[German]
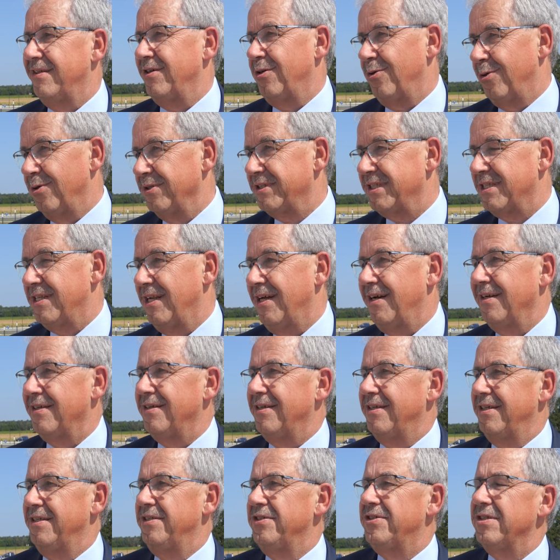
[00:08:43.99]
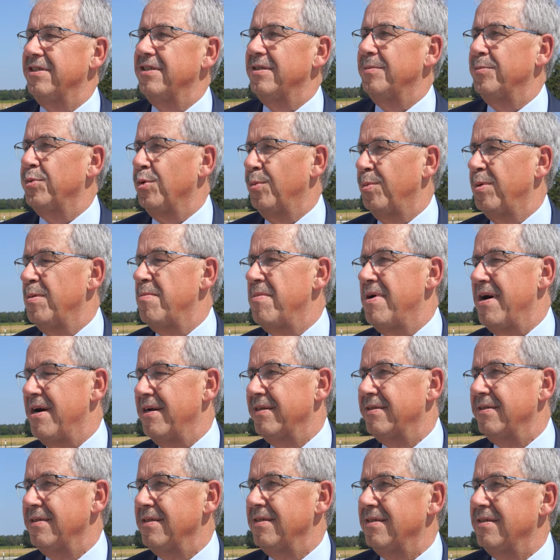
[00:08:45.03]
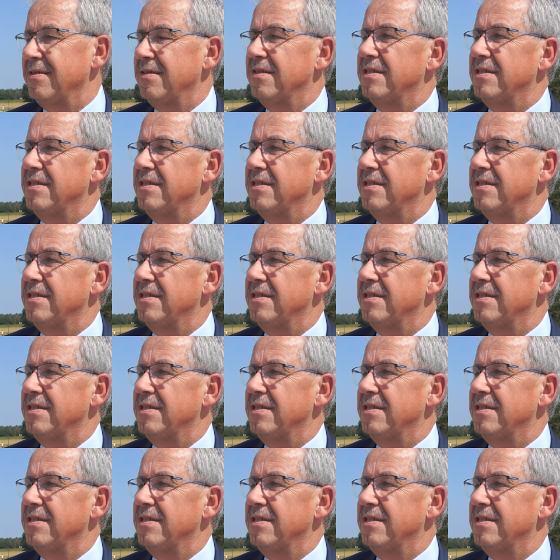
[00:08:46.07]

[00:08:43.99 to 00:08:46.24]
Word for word: in der Ortslage Hähnchen, eine Problematik.